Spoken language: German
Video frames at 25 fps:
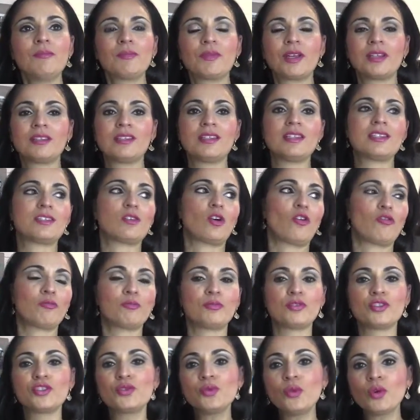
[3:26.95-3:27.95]
Dann ist
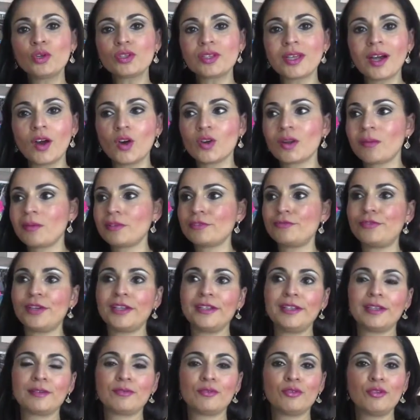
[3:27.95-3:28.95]
oft Besuch da oder man
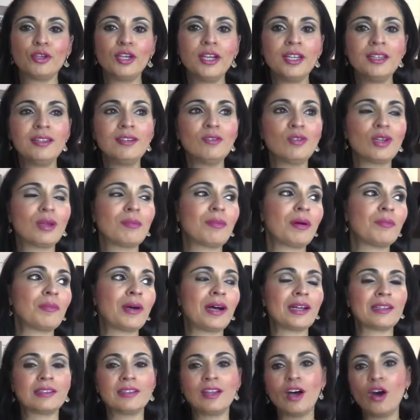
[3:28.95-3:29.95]
fährt irgendwo hin oder man
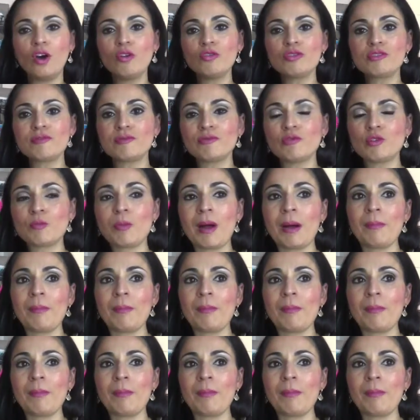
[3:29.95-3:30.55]
macht einen Ausflug.